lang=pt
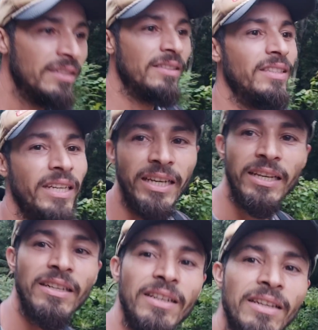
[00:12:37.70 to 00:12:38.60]
se
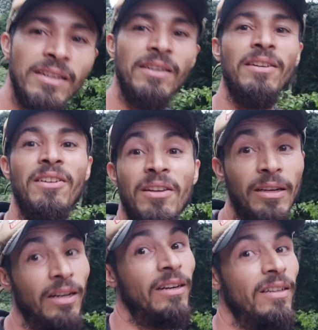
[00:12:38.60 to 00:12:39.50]

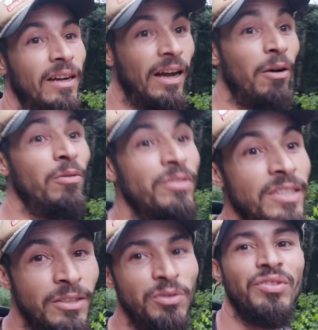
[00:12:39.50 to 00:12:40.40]
a
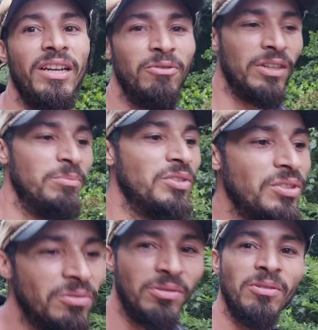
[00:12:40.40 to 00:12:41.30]
onça não está no
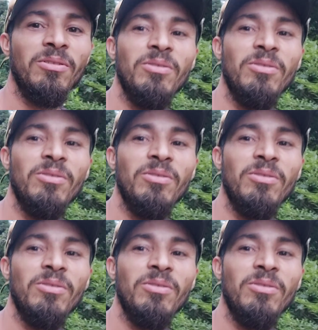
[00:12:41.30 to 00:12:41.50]
caminho.